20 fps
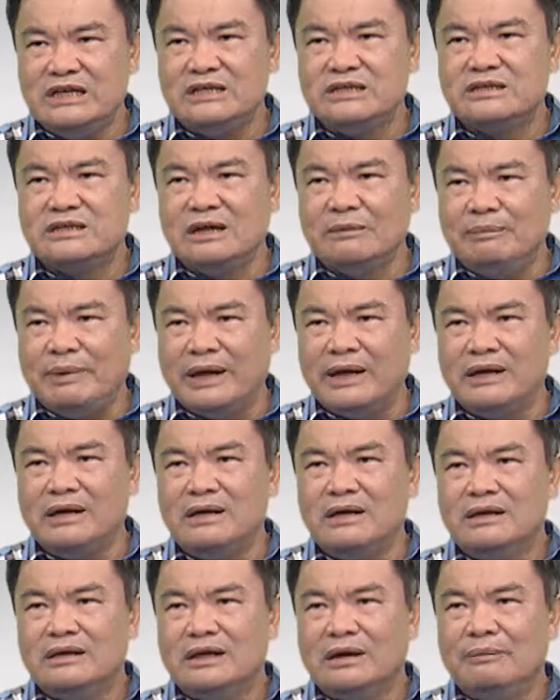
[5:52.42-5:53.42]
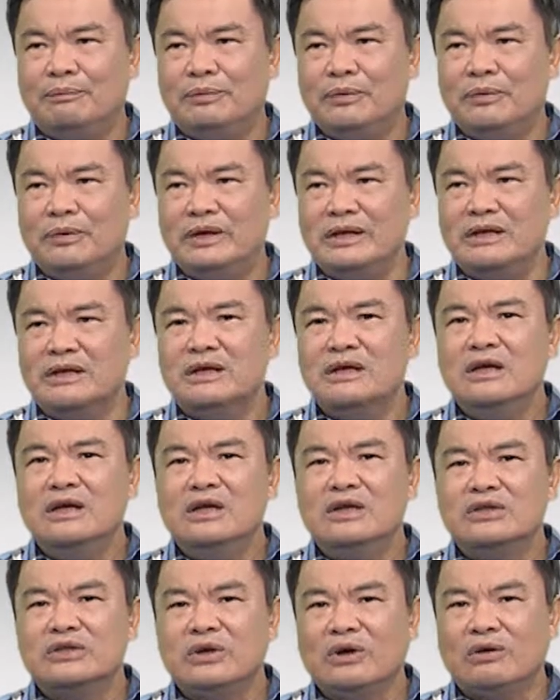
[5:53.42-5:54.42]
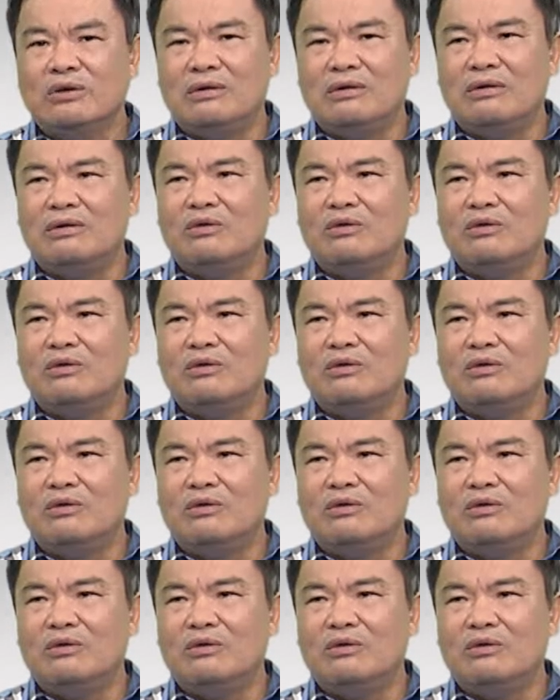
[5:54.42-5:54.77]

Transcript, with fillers: 设备的部分受